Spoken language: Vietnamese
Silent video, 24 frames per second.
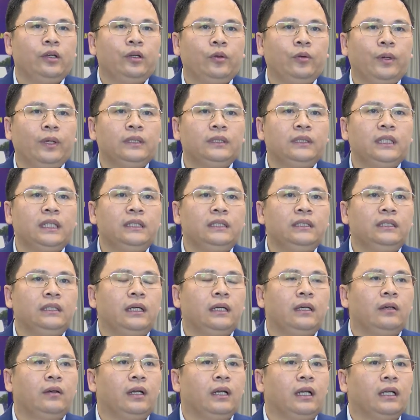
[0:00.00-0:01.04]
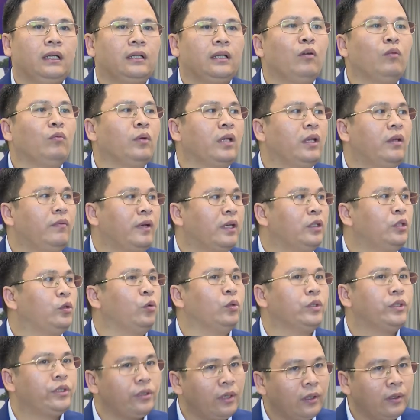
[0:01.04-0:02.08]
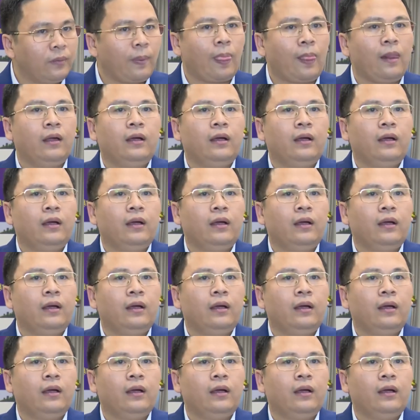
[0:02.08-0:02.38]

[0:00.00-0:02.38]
ủy ban nhân dân ờ, gọi là đồng ý với cái chủ trương